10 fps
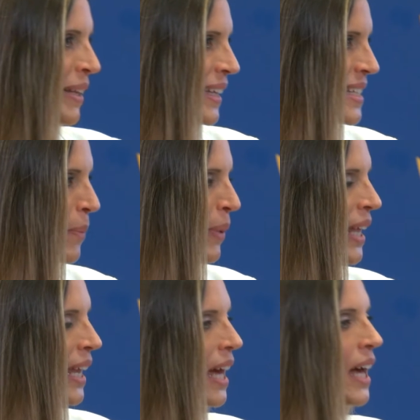
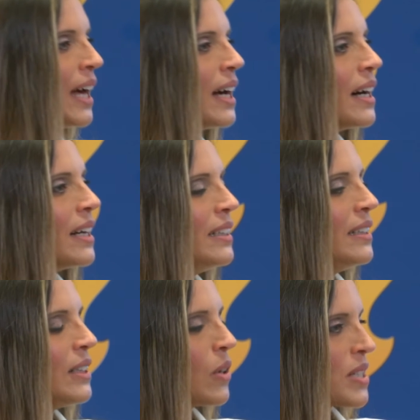sapere eh, di,
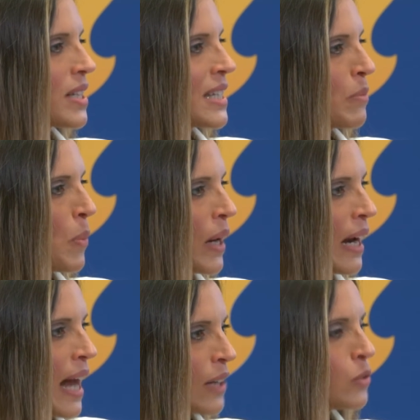di cosa stiamo
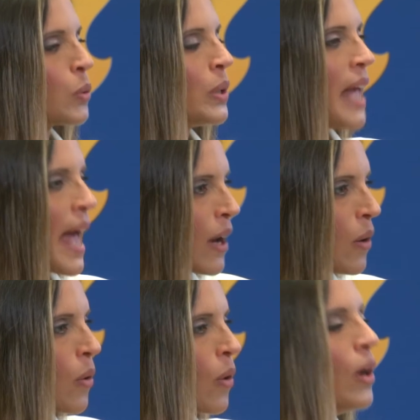parlando, quindi è
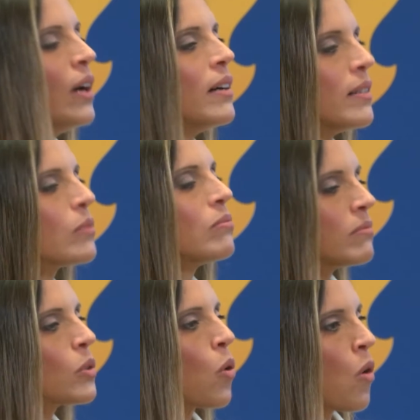Ecco, eh,
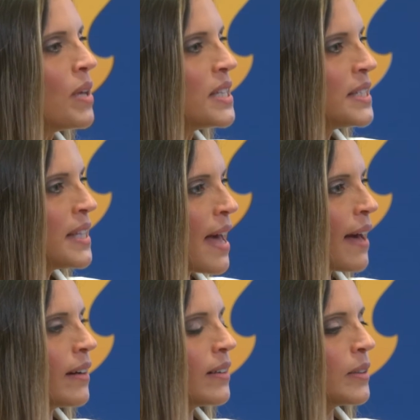come si
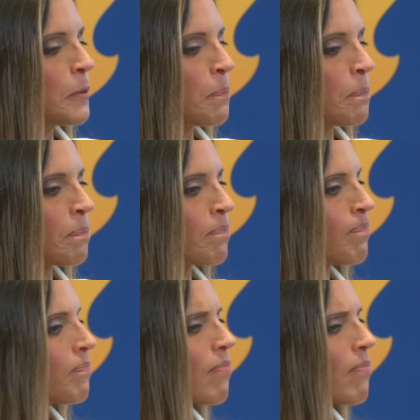è um,